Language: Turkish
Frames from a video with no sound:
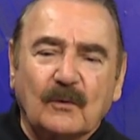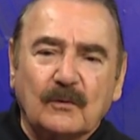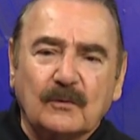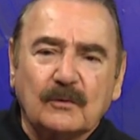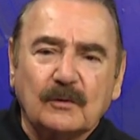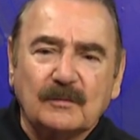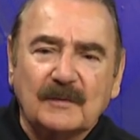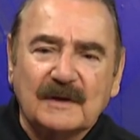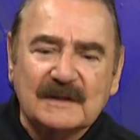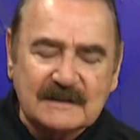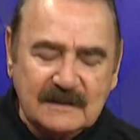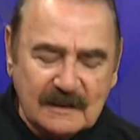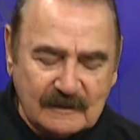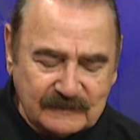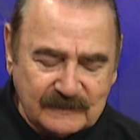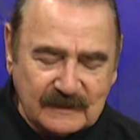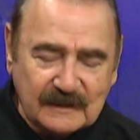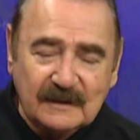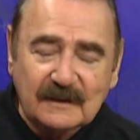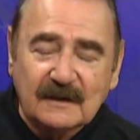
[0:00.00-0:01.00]
okul
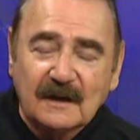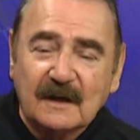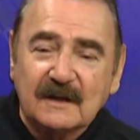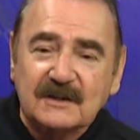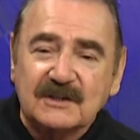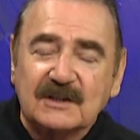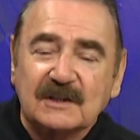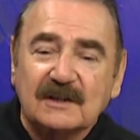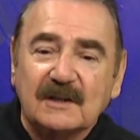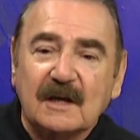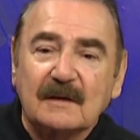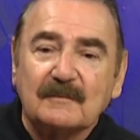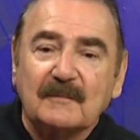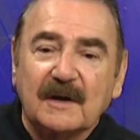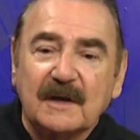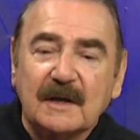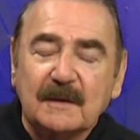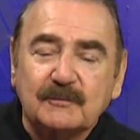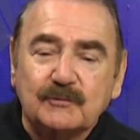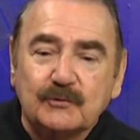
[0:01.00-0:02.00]
masraflarını
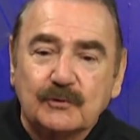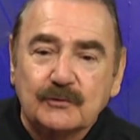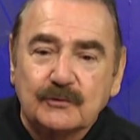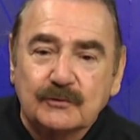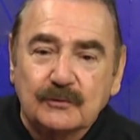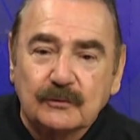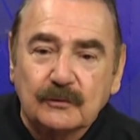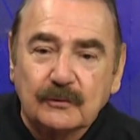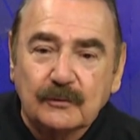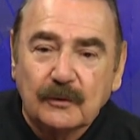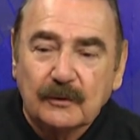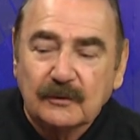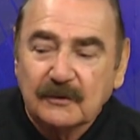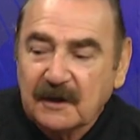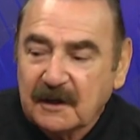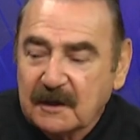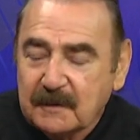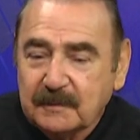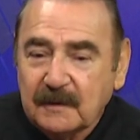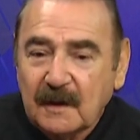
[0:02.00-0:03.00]
karşılayamayıp çocuğunu
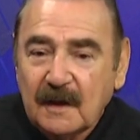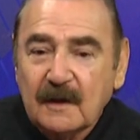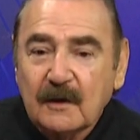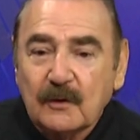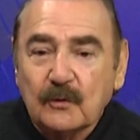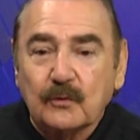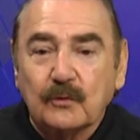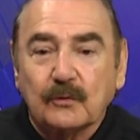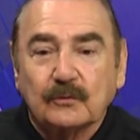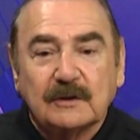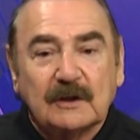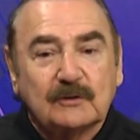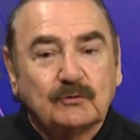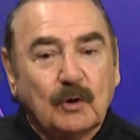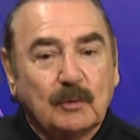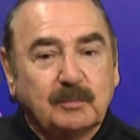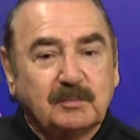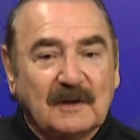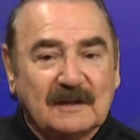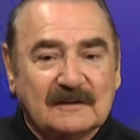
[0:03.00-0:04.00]
gönderip hurda
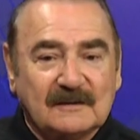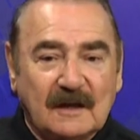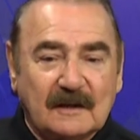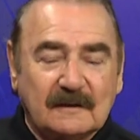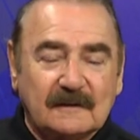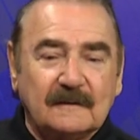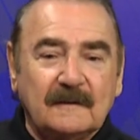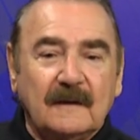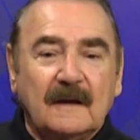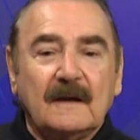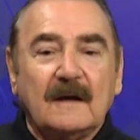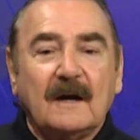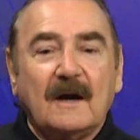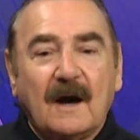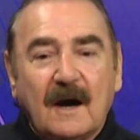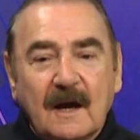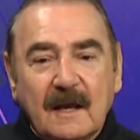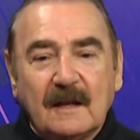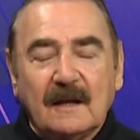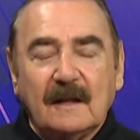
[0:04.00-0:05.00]
toplatan
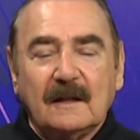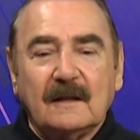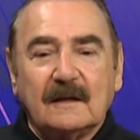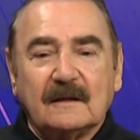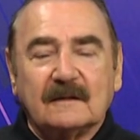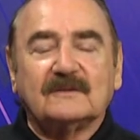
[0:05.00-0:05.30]
aileleri